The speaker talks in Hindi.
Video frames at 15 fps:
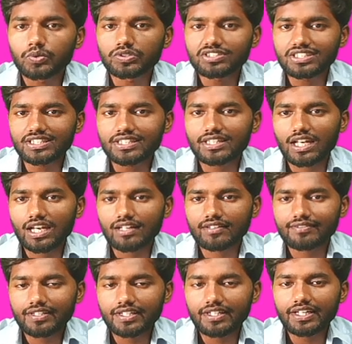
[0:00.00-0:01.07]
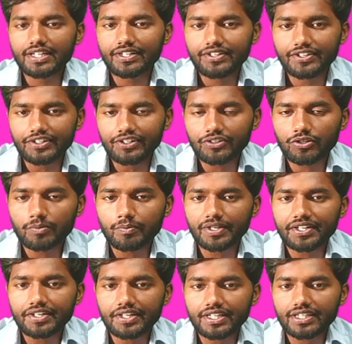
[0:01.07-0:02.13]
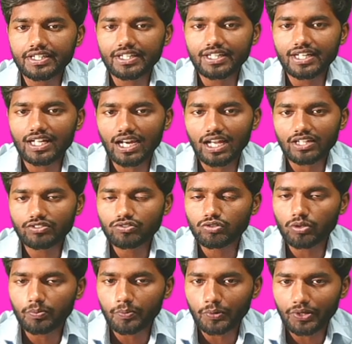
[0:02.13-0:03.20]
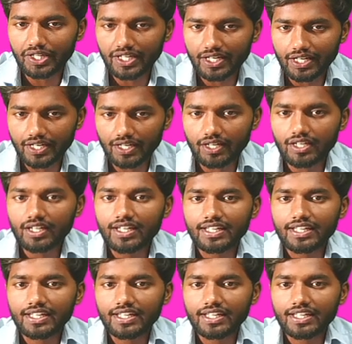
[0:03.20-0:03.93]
उसी तरह से ये ट्रिग्नोमेट्री की क्लास को पूरी करें